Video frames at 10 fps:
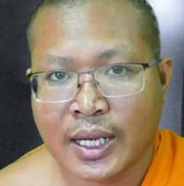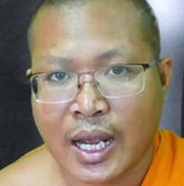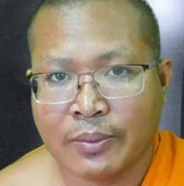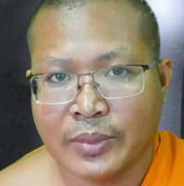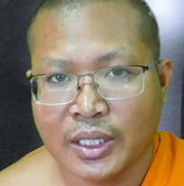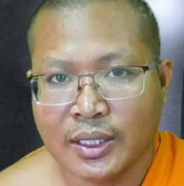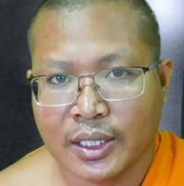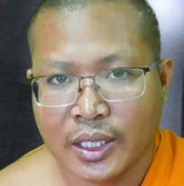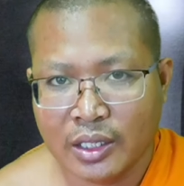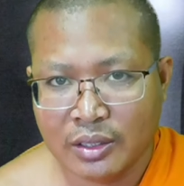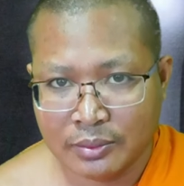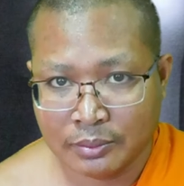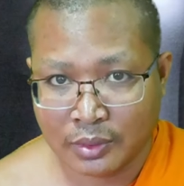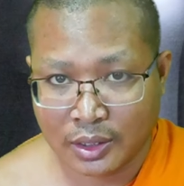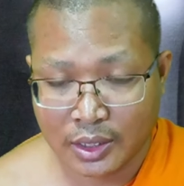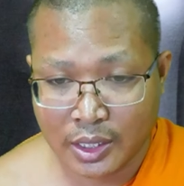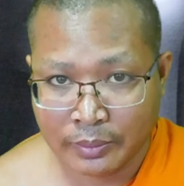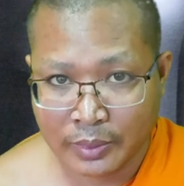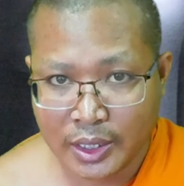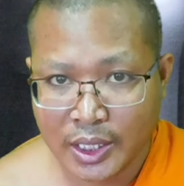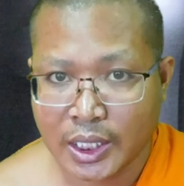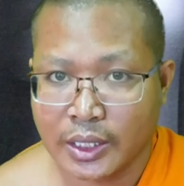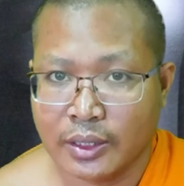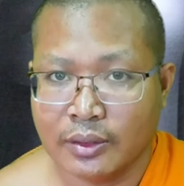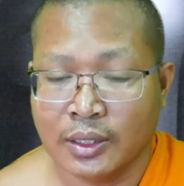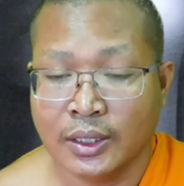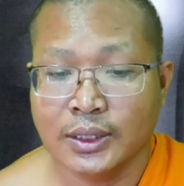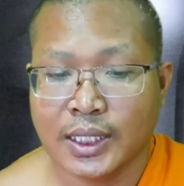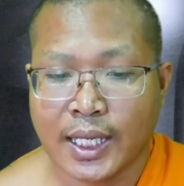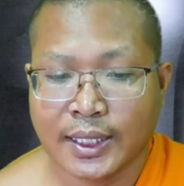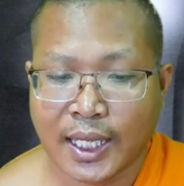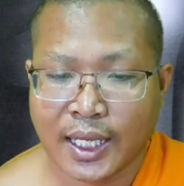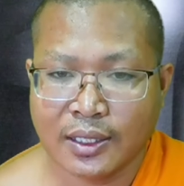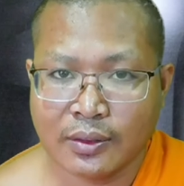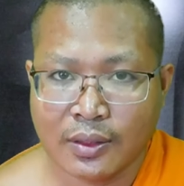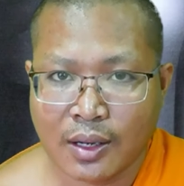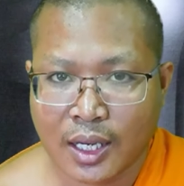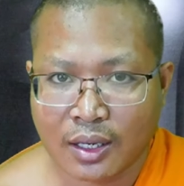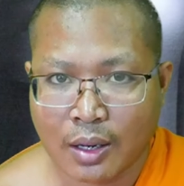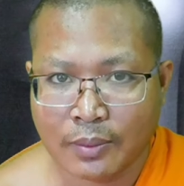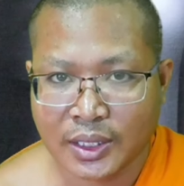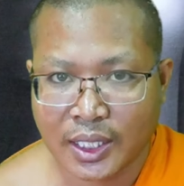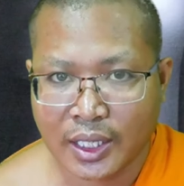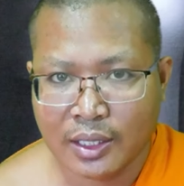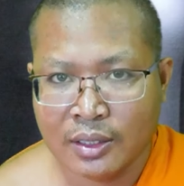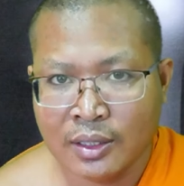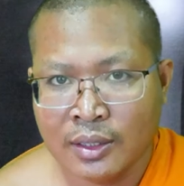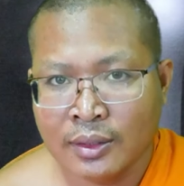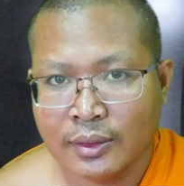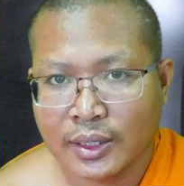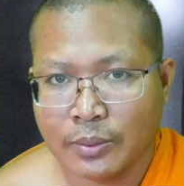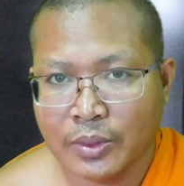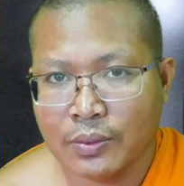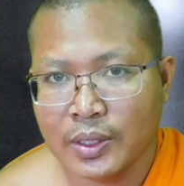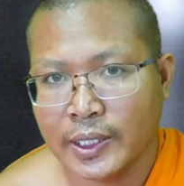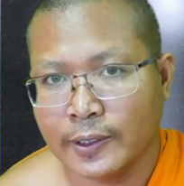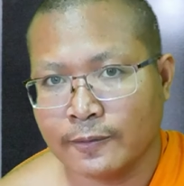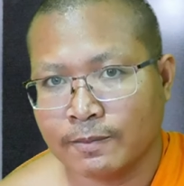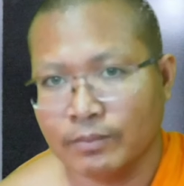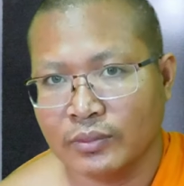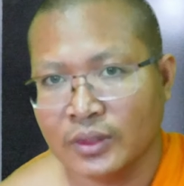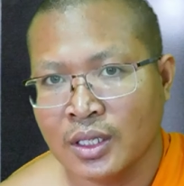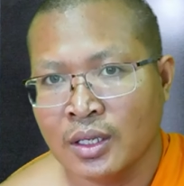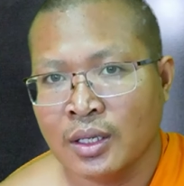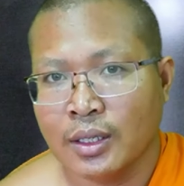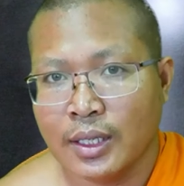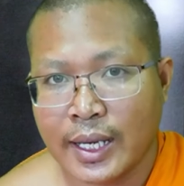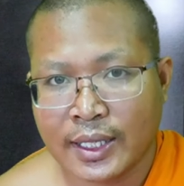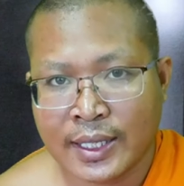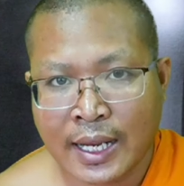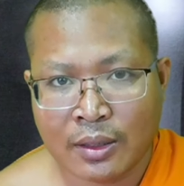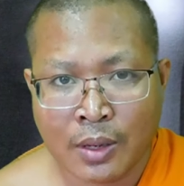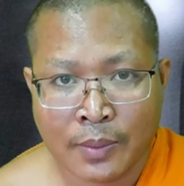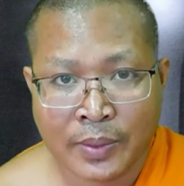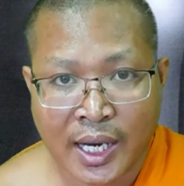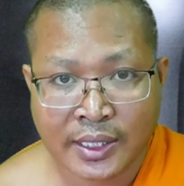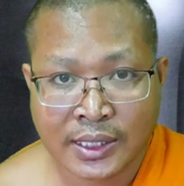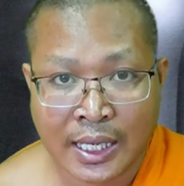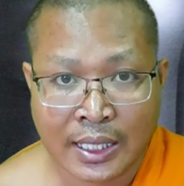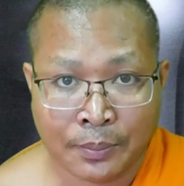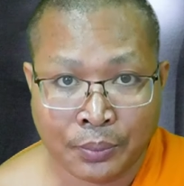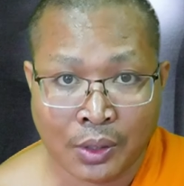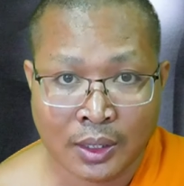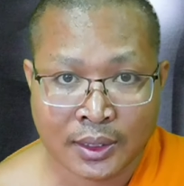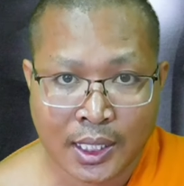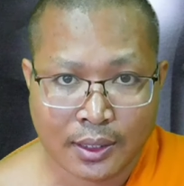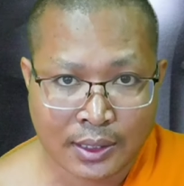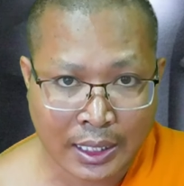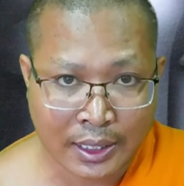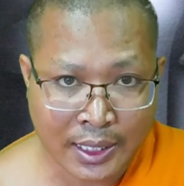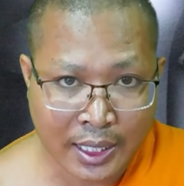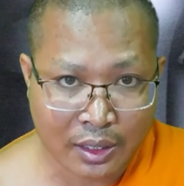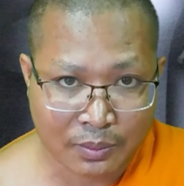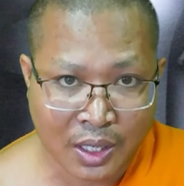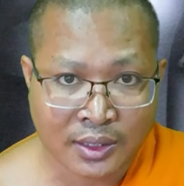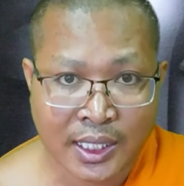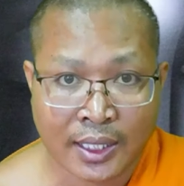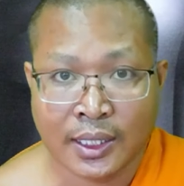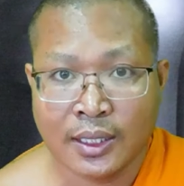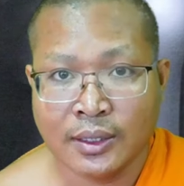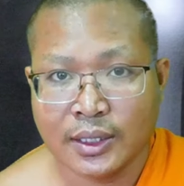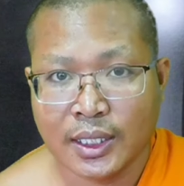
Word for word: ca mình rìa mi cứ ca tăng nó không à róm té té mui lẽ cái nào đó pha sát thập bồ trâu lẽ cái nào đó bón sát thân